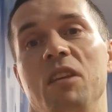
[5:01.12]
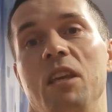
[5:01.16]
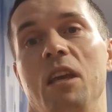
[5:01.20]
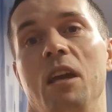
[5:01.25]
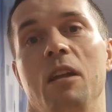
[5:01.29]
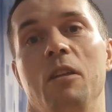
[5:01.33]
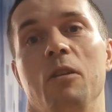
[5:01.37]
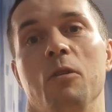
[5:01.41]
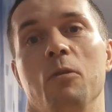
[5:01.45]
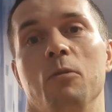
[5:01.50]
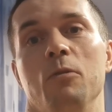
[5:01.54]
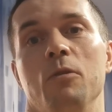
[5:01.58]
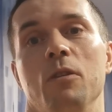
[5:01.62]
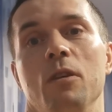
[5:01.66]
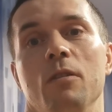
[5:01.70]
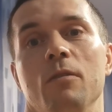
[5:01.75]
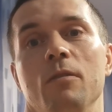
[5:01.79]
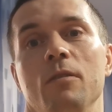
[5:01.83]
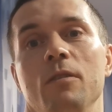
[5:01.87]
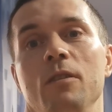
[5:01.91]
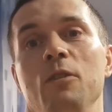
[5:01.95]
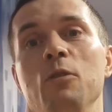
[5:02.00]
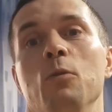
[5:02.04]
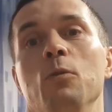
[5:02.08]
я не,
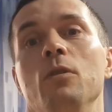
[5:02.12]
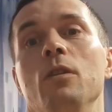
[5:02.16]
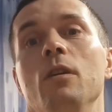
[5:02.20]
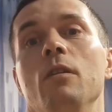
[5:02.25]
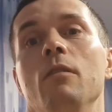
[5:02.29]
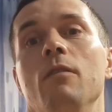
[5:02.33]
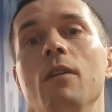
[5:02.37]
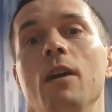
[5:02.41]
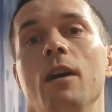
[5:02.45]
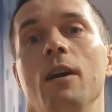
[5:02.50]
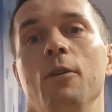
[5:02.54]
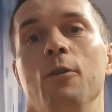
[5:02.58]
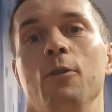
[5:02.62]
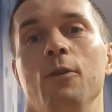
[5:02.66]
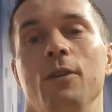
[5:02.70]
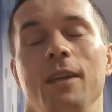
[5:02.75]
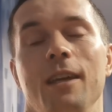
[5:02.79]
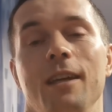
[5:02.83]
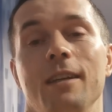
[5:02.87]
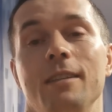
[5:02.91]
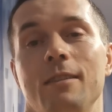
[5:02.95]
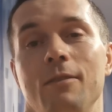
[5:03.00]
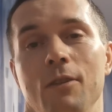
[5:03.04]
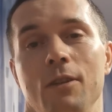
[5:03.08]
уни... не унываю,
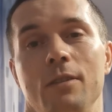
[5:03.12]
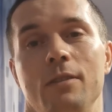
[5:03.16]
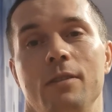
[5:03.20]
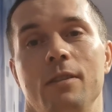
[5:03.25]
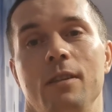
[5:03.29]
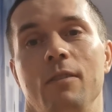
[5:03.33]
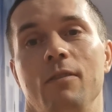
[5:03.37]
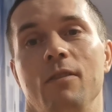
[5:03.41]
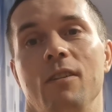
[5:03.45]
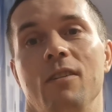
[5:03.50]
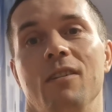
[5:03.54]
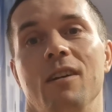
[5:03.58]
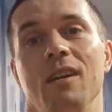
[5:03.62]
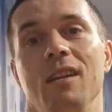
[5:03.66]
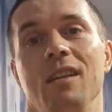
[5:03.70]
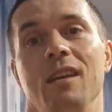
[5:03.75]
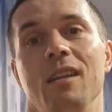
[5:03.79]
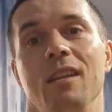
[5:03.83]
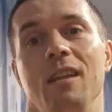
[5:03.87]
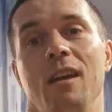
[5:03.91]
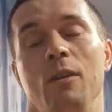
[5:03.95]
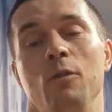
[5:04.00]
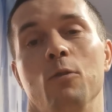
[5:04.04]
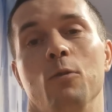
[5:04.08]
я свои
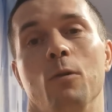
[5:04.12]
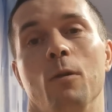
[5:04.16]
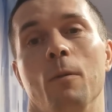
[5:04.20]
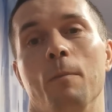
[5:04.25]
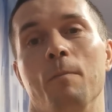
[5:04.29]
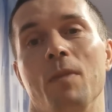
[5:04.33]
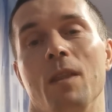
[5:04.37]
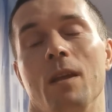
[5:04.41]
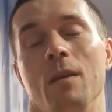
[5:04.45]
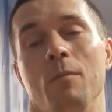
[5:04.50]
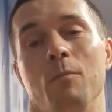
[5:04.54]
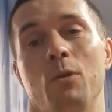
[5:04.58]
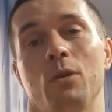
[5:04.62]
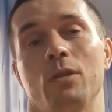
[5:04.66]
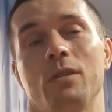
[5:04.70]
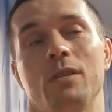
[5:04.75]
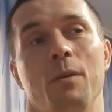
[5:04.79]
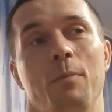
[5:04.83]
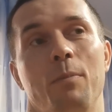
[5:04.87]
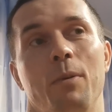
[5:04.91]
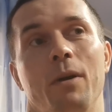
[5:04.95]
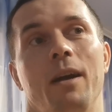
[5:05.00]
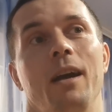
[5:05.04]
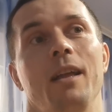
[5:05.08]
соревнования найду.
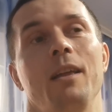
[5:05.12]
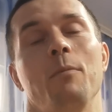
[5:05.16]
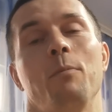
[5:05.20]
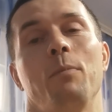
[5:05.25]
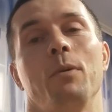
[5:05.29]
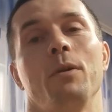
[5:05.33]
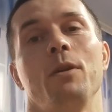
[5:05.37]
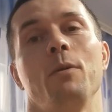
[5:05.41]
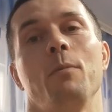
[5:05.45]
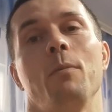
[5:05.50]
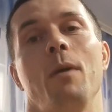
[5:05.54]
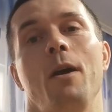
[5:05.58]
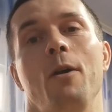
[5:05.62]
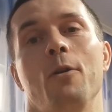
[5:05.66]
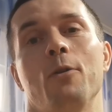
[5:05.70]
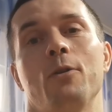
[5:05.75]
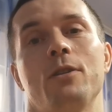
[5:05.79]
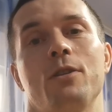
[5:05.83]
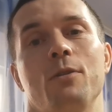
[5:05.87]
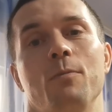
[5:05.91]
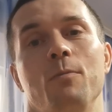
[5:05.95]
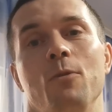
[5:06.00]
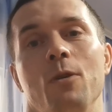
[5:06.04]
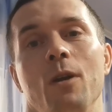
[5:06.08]
Просто пока не понимаю, к
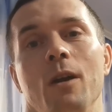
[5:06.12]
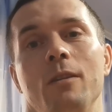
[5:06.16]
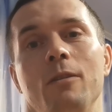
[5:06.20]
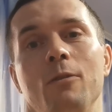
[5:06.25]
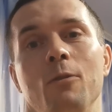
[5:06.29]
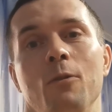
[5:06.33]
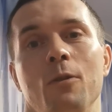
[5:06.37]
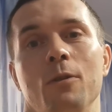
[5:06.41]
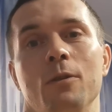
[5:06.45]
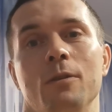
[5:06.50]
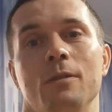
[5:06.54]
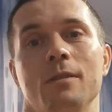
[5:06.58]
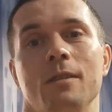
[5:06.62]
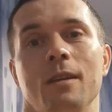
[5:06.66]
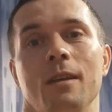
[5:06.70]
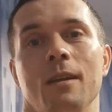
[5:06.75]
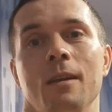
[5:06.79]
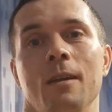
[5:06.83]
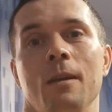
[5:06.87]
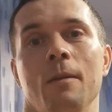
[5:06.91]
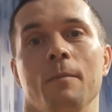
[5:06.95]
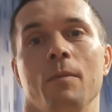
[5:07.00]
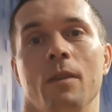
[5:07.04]
чему готовиться.